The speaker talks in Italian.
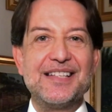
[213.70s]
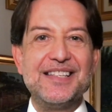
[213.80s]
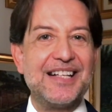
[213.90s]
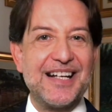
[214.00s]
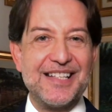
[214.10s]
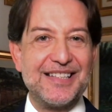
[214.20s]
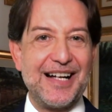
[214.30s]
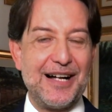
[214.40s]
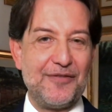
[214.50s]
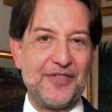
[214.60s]
di
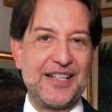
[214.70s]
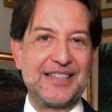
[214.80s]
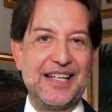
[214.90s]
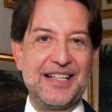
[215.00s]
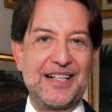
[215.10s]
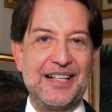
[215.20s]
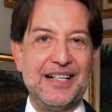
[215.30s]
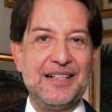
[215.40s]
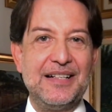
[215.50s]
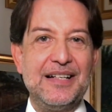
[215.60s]
carità
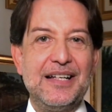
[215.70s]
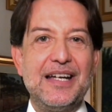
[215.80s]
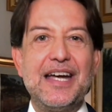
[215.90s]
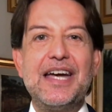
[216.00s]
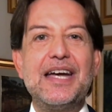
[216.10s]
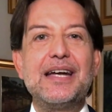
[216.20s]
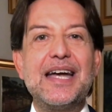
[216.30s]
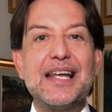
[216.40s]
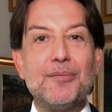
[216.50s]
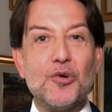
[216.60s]
fraterna e
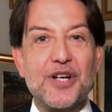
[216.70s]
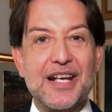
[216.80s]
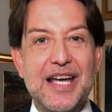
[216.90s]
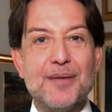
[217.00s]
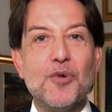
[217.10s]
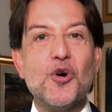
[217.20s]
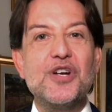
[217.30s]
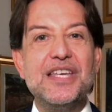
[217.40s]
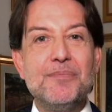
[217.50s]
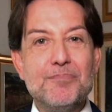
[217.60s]
elaboreremo
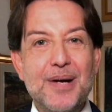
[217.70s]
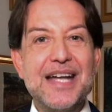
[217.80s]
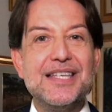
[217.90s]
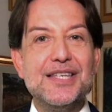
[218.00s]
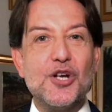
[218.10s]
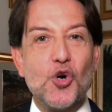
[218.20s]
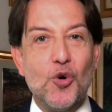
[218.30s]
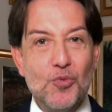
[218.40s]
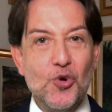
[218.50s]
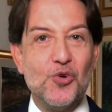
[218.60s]
impegni
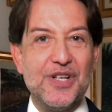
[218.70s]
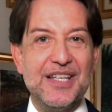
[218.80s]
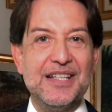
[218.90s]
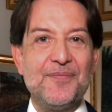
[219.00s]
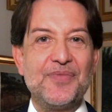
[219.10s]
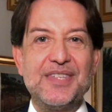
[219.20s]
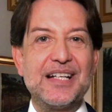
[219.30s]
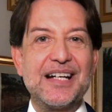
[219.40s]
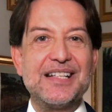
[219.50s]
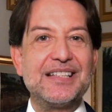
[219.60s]
comuni di
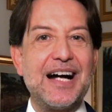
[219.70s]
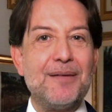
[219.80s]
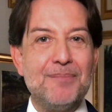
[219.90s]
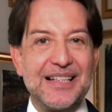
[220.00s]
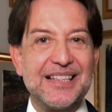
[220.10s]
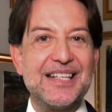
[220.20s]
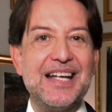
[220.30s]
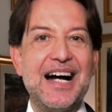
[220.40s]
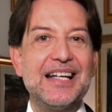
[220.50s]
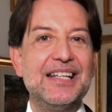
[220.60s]
carità
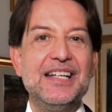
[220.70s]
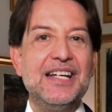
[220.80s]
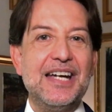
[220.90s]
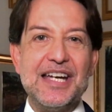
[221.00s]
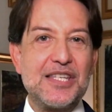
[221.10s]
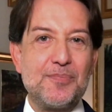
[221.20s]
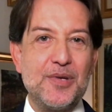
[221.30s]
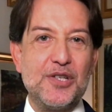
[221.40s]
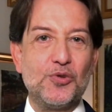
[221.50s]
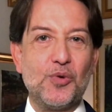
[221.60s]
materiale e
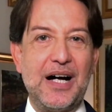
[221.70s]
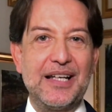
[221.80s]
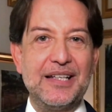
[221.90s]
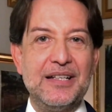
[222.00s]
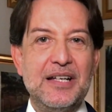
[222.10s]
spirituale,